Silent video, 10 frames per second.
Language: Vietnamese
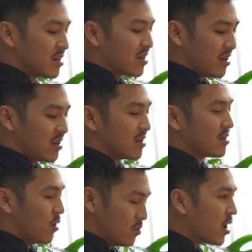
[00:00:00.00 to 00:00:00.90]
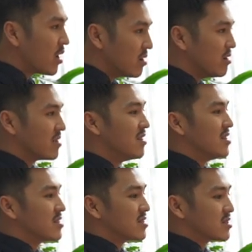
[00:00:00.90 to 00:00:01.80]
thì cũng có được
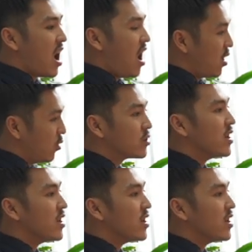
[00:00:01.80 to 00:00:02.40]
ừ. họ luôn